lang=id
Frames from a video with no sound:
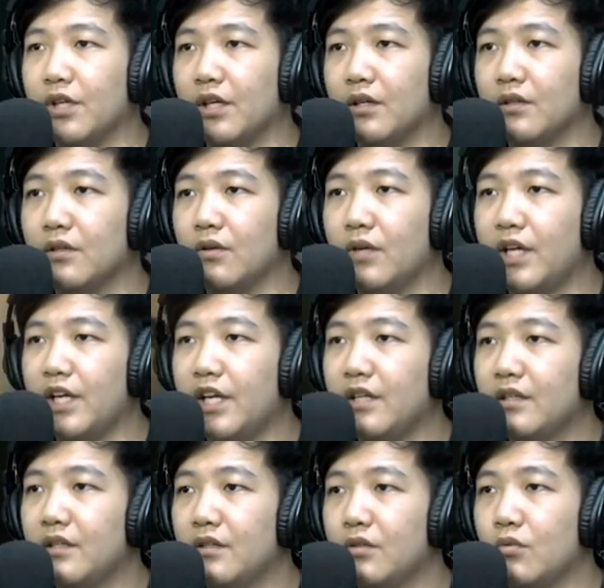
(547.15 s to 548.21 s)
ya. Oke, Den.
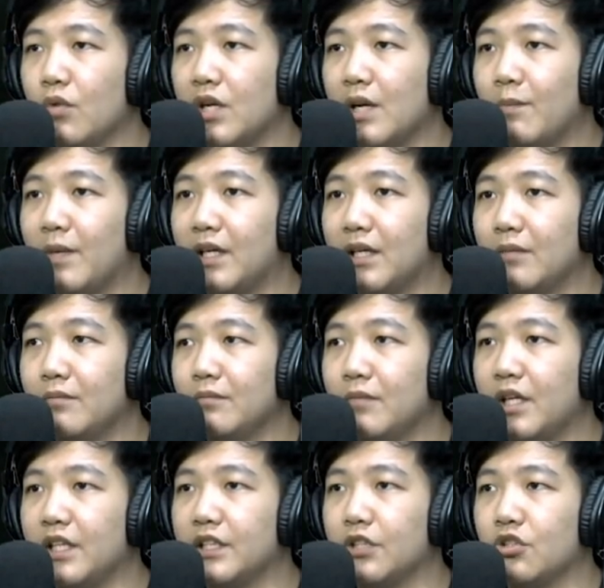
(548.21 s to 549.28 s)
286.
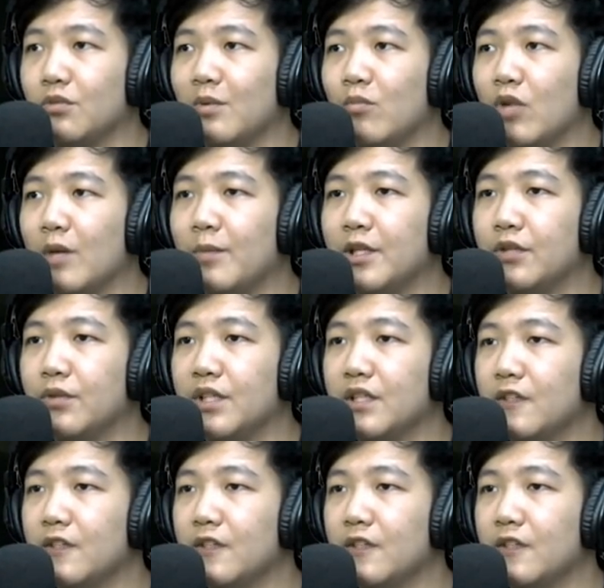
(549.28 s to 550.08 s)
Mari kita coba buka pintunya.